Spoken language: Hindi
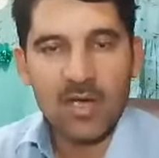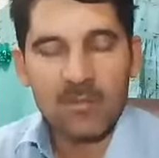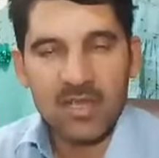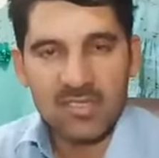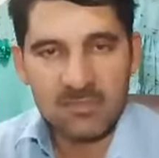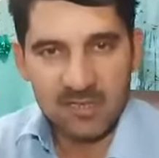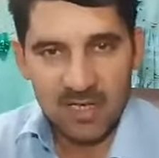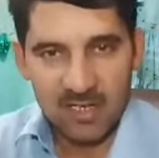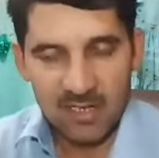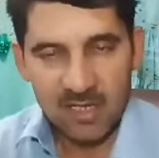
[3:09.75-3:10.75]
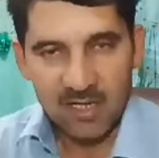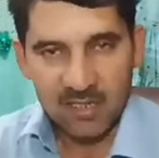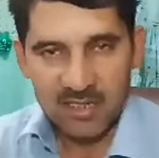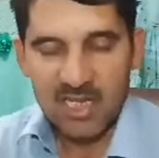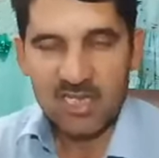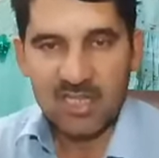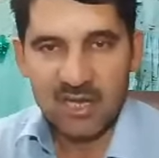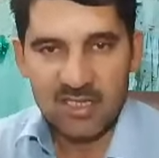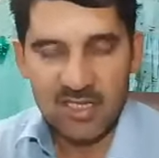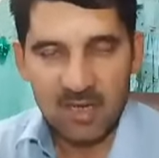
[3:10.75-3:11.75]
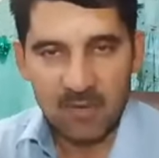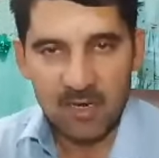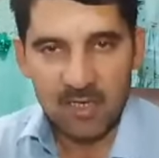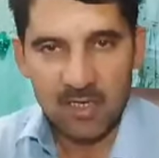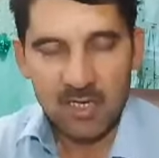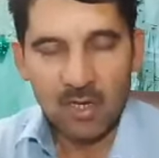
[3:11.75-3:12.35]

अपना ज़िम्मेदारी ठीक तरह से निभाए